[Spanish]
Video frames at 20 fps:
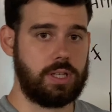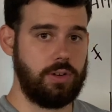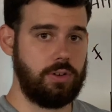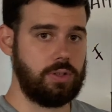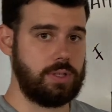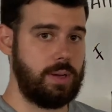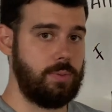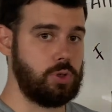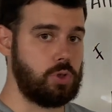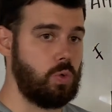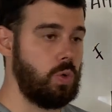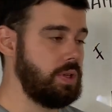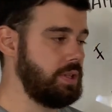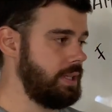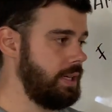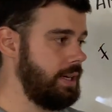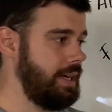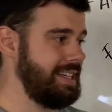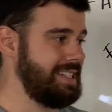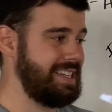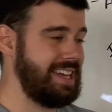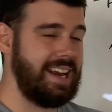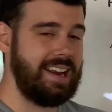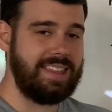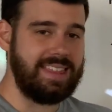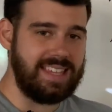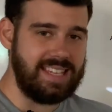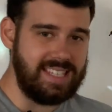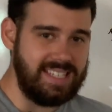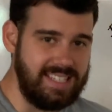que nos damos cuenta, es que ha
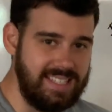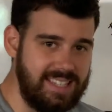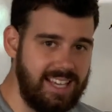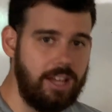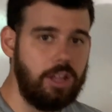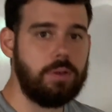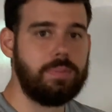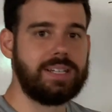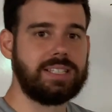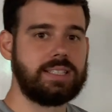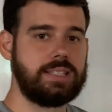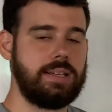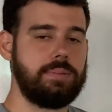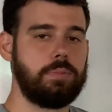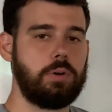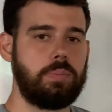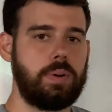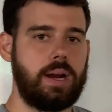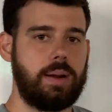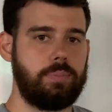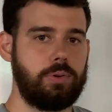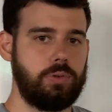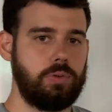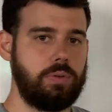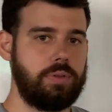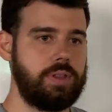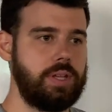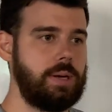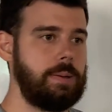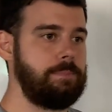necesitado más tiempo para
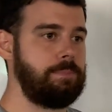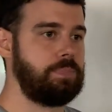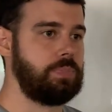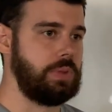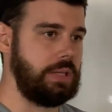producir